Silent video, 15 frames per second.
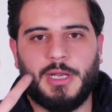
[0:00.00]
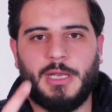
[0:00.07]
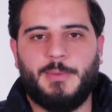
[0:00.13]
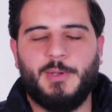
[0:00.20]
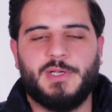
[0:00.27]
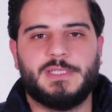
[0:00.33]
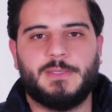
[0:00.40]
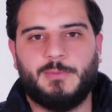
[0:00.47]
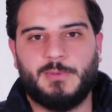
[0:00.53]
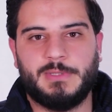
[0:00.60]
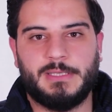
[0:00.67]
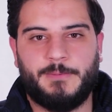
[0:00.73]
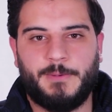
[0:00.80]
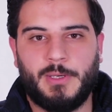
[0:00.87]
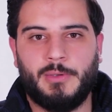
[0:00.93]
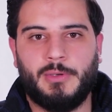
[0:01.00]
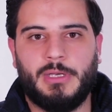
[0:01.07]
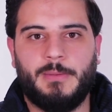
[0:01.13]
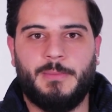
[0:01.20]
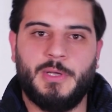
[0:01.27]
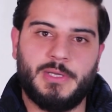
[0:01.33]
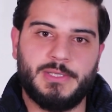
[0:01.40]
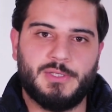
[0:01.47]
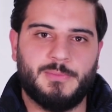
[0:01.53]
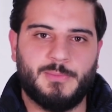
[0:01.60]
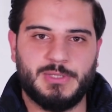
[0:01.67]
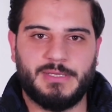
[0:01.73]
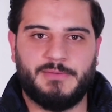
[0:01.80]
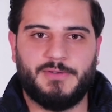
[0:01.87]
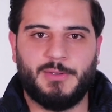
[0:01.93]
اللي بيعزم موظفينه اللي بيعزم
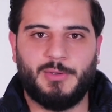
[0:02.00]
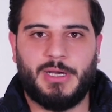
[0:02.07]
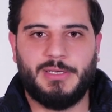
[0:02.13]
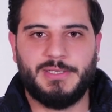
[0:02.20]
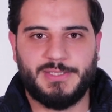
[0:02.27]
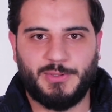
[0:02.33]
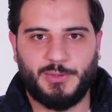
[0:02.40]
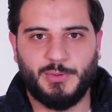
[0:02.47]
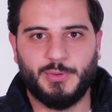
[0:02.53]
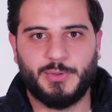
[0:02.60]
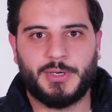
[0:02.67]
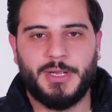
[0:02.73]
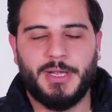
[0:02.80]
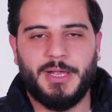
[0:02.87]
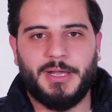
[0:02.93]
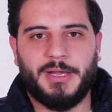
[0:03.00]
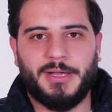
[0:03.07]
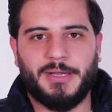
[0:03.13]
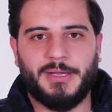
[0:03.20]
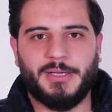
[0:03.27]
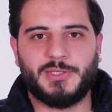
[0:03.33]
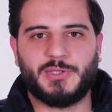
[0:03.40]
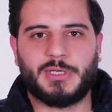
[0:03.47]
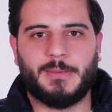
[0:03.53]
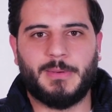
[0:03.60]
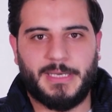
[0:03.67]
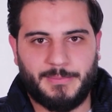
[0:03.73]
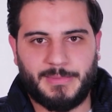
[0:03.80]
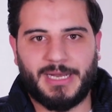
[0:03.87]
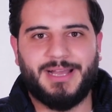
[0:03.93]
موظفينه على السحور آه شو
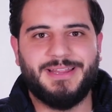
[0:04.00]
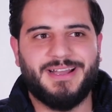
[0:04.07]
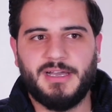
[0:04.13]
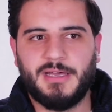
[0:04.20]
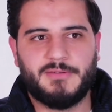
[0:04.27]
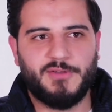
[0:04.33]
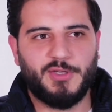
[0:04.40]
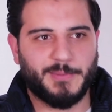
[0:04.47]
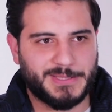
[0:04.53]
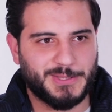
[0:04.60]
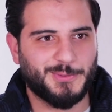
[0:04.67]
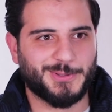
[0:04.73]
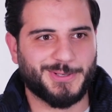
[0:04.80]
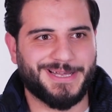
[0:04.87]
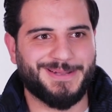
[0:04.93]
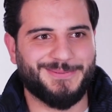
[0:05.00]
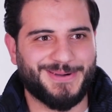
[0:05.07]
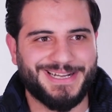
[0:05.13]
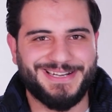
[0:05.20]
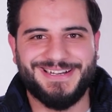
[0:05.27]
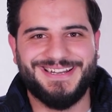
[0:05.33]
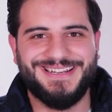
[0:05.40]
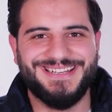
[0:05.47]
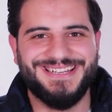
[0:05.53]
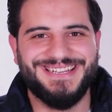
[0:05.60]
كمان يمكن هذا اخر فيديو بصوره انا ما